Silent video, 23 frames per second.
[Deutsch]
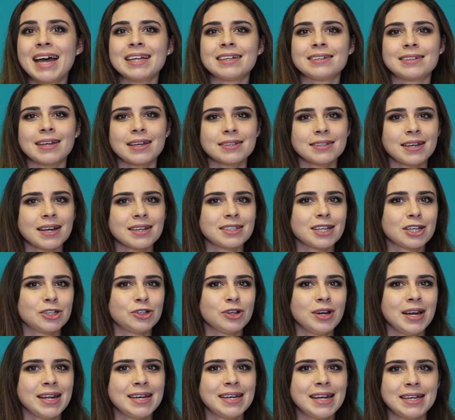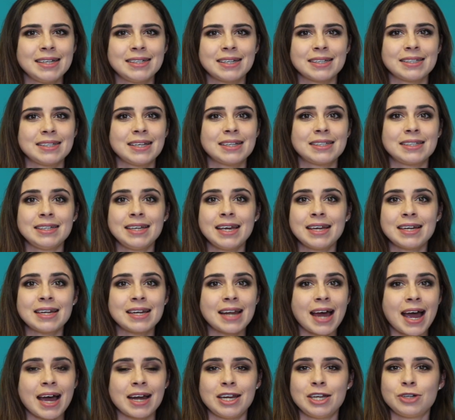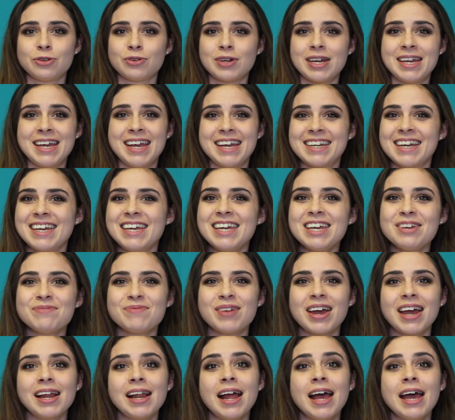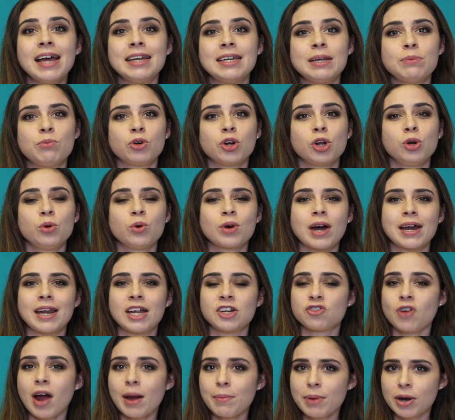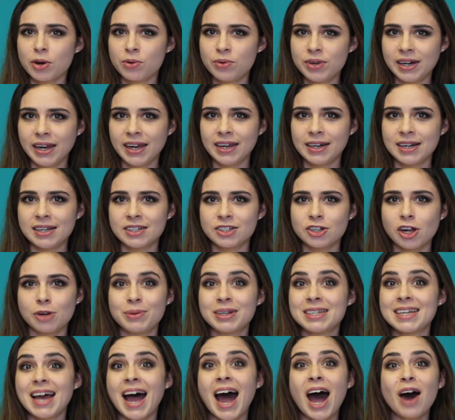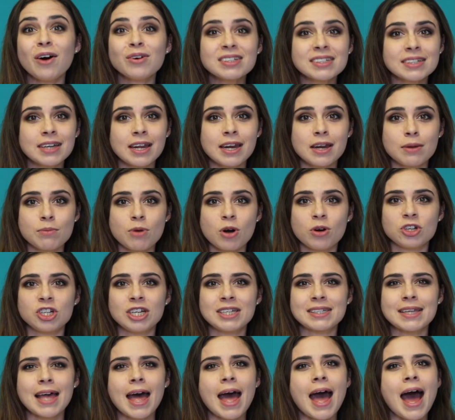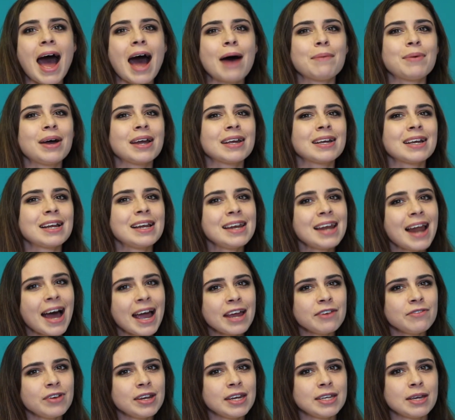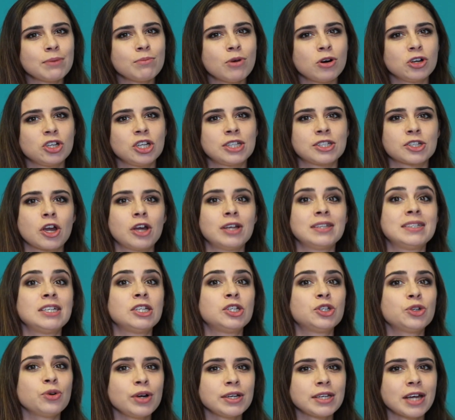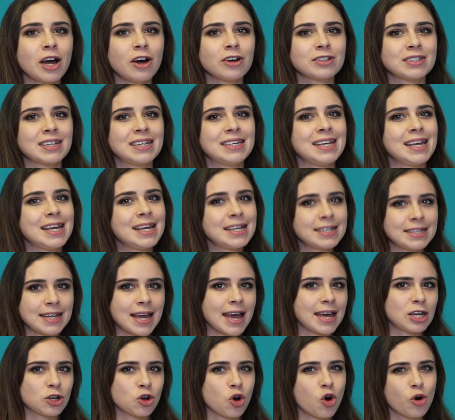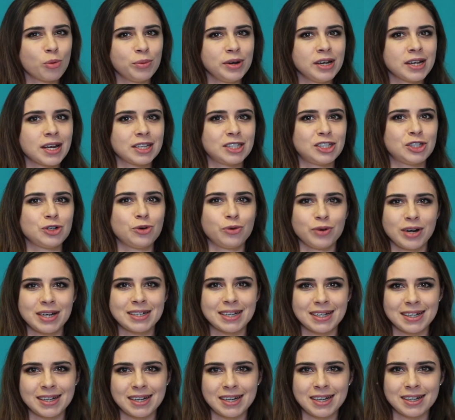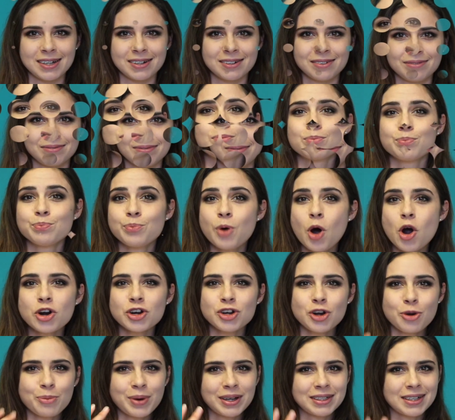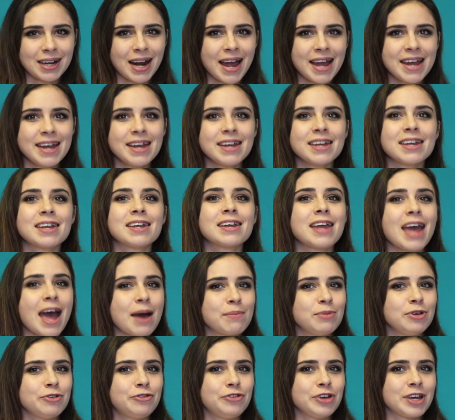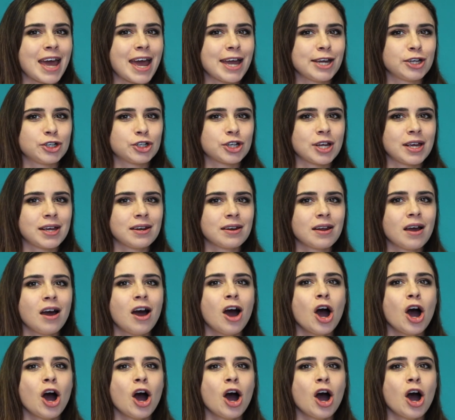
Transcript: Das heißt natürlich nicht, dass jetzt jede Nachricht oder jede E-Mail dem Monolog einer Drama Queen ähneln soll mit tausenden Emojis, aber ein klein wenig Emojis können Sie durchaus in die interne Kommunikation integrieren. Punkt Nummer 3, Gamification.